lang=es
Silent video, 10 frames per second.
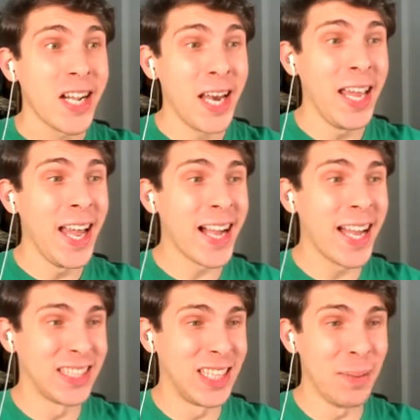Creía
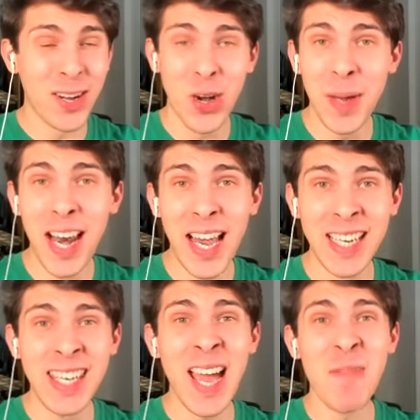que se iba a comer a la
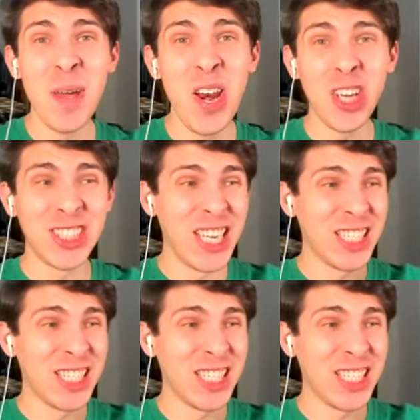niña, pero se